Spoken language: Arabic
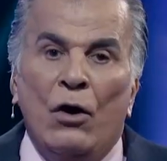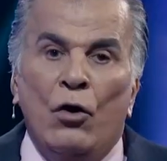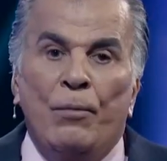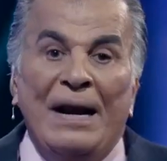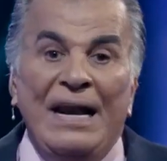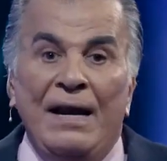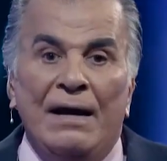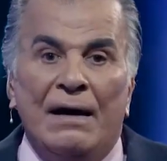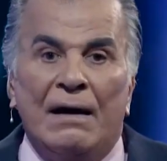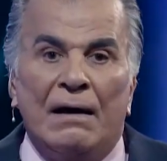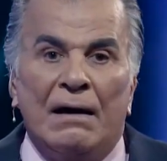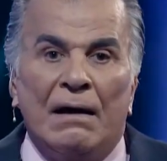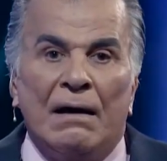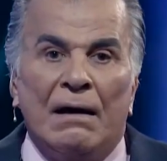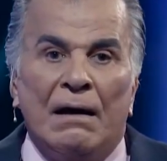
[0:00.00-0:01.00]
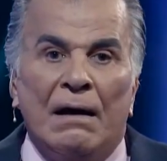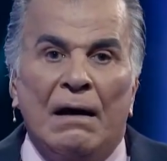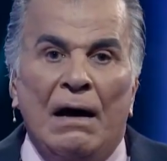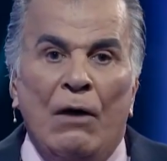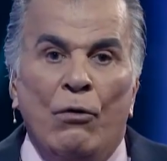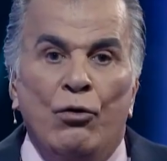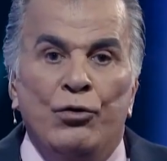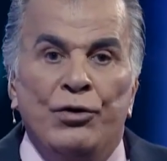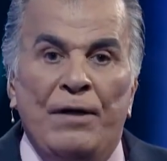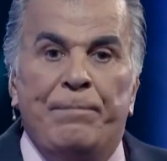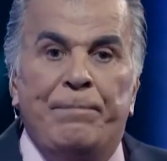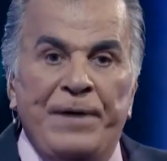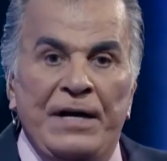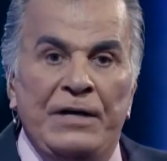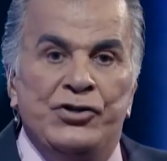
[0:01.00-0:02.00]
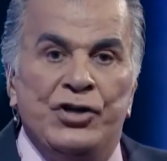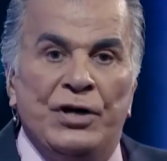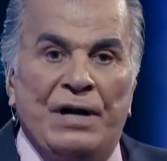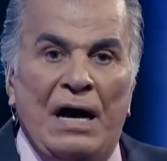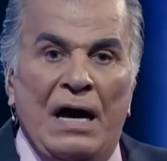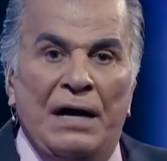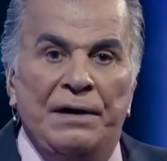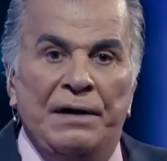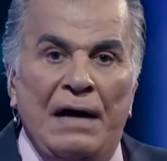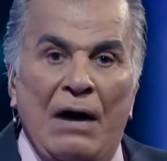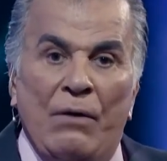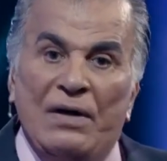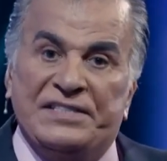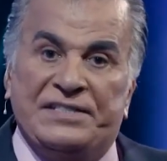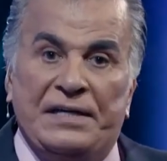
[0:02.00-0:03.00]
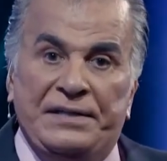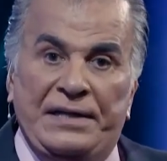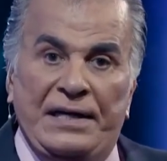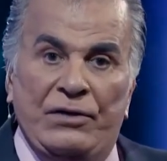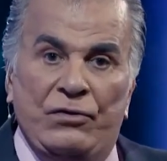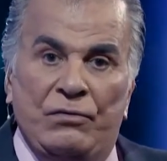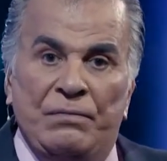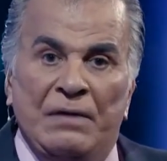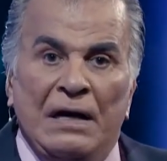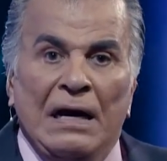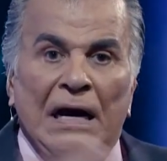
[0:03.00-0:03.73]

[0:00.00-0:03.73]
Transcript: ابلغ او انبه الجيران او استدعيهم